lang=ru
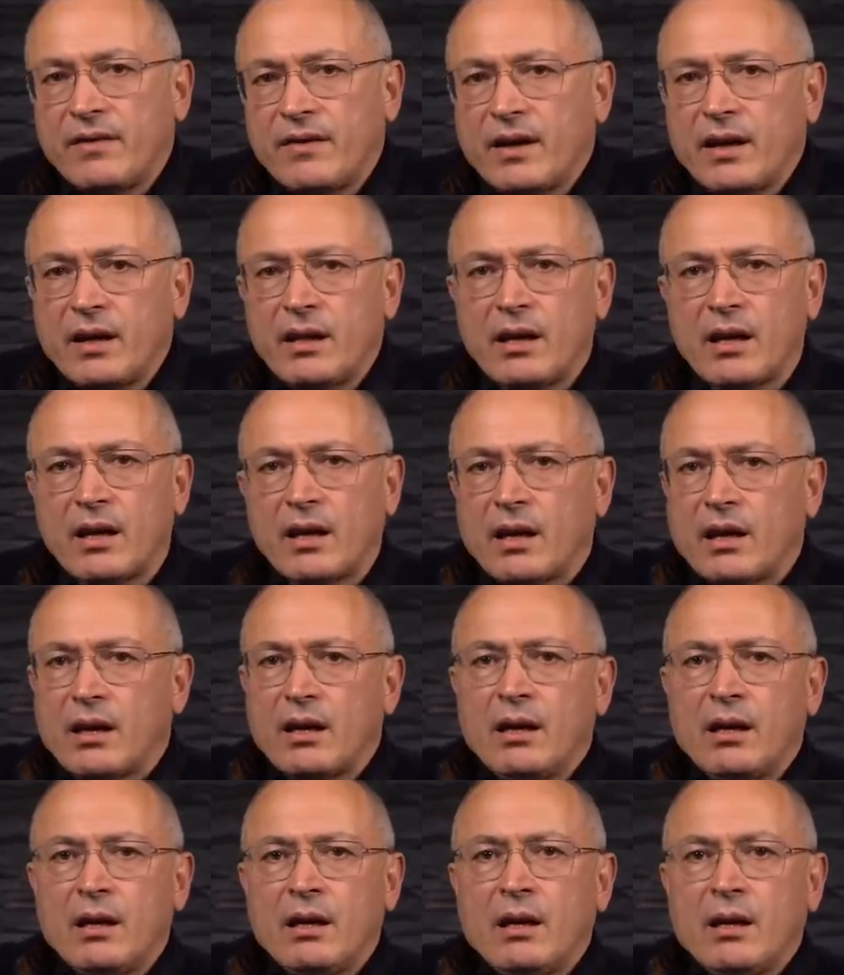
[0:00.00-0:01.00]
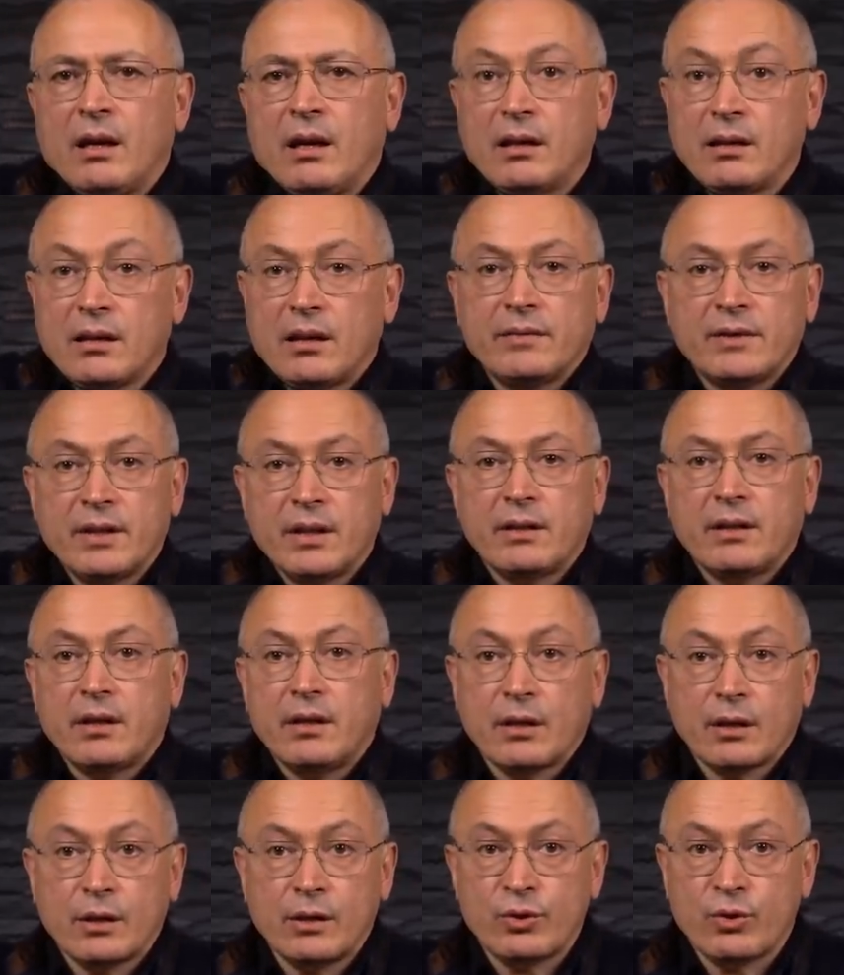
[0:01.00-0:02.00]
фигня! Главное, это
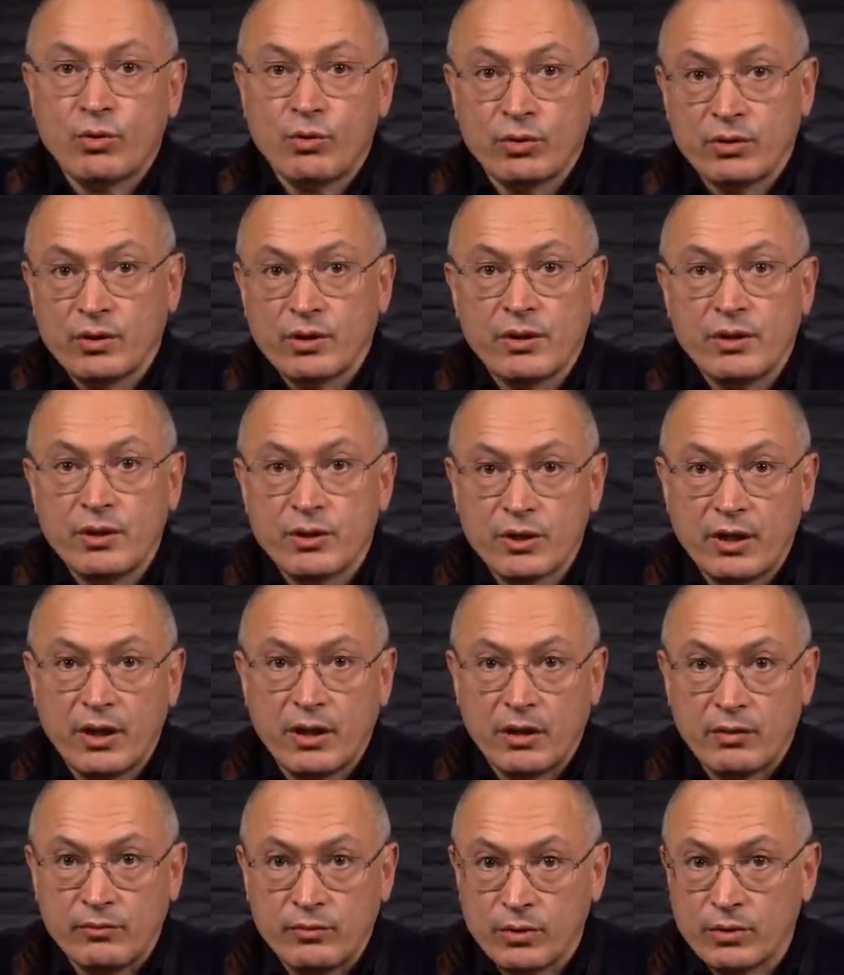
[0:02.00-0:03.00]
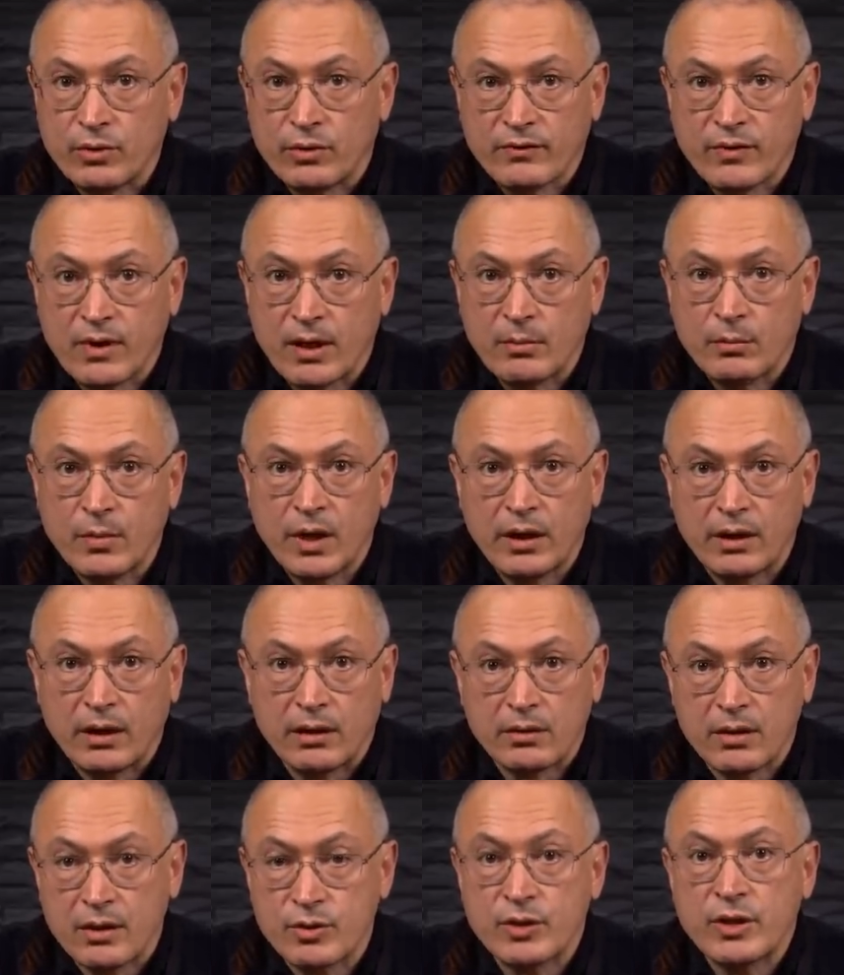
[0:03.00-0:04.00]
ярлычок на книжение, вот он в кармане,
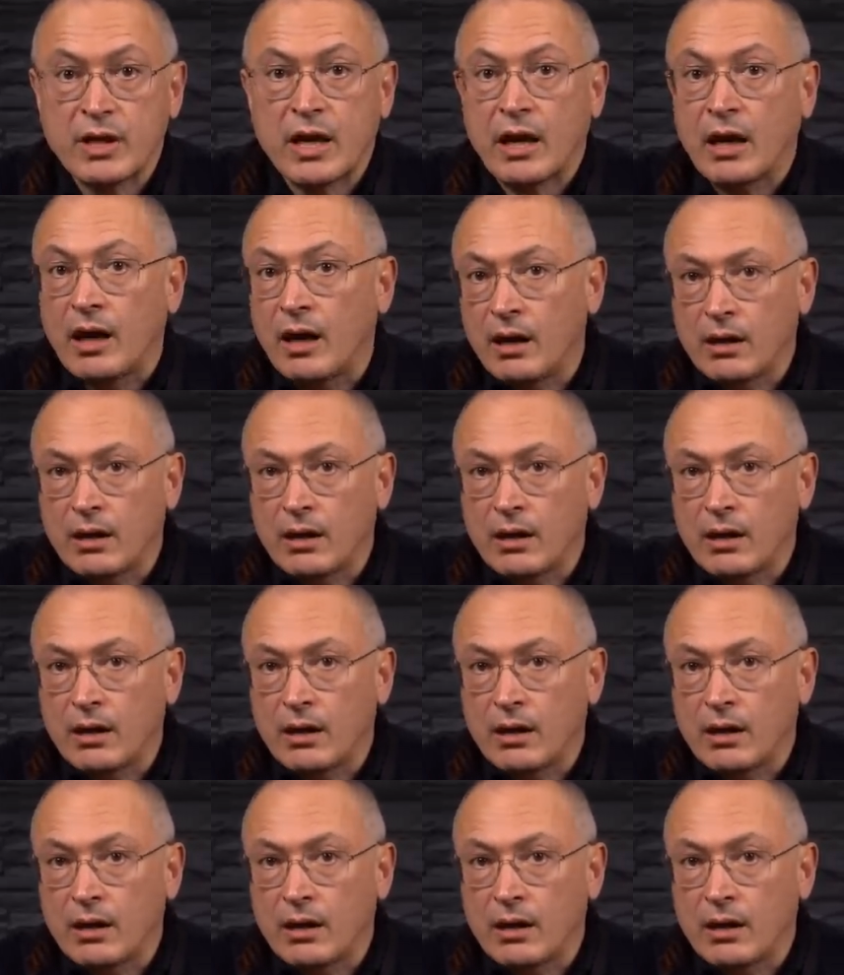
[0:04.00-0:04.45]
точнее,